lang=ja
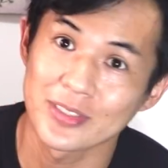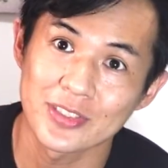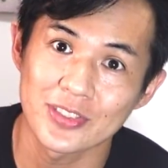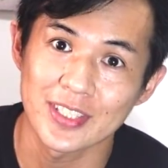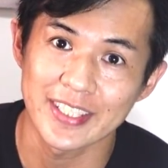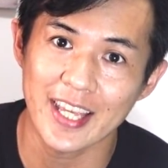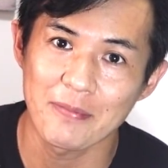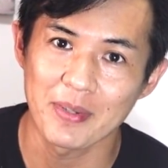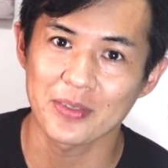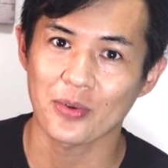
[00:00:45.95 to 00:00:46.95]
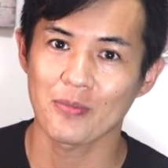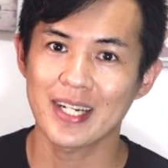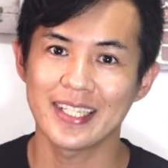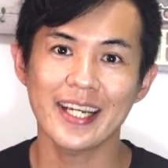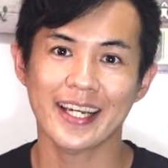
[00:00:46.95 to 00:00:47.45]
ついにね
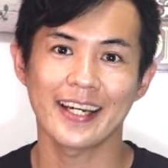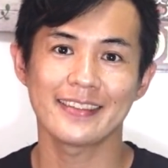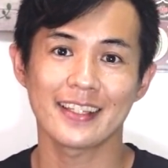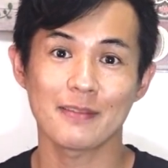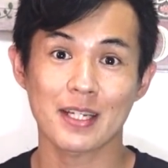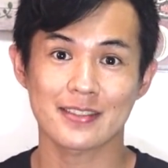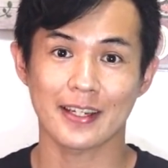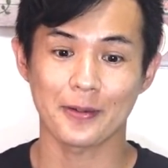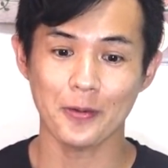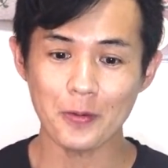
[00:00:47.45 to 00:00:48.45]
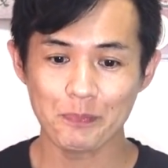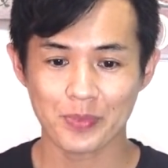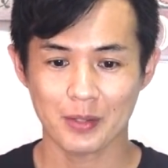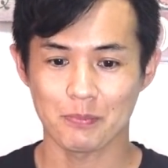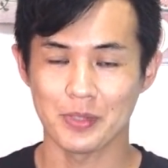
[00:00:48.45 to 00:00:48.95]
メトロマニアへ帰ってきましたよ
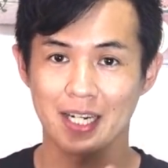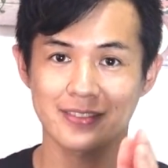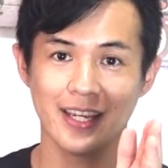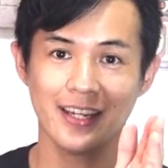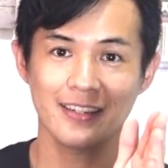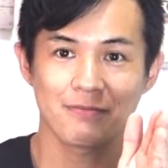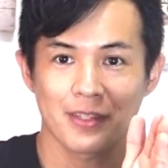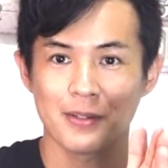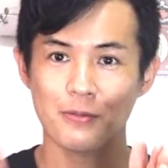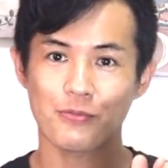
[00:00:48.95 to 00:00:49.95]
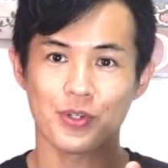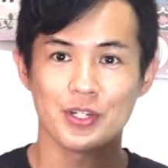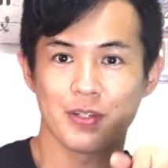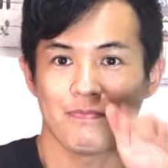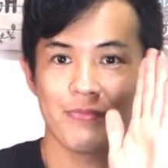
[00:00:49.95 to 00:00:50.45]
皆さん
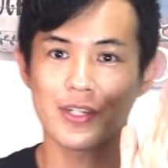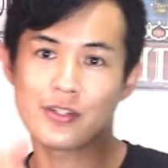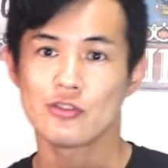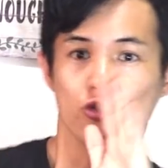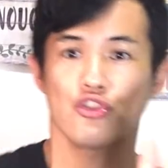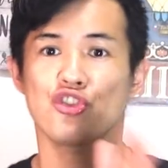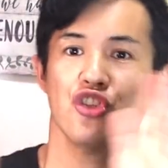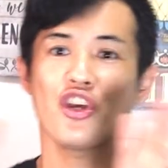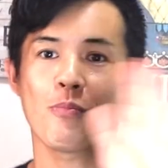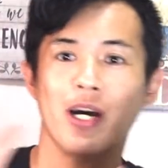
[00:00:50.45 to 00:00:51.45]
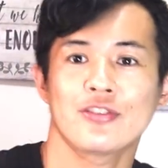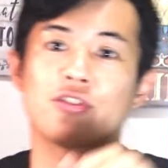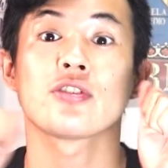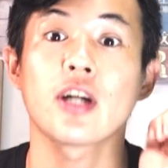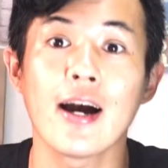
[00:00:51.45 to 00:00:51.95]
フィリピンにしてま
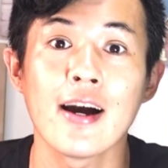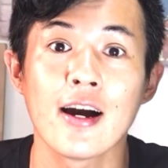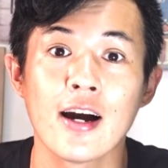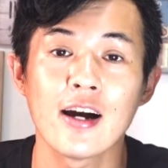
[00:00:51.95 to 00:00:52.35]
すか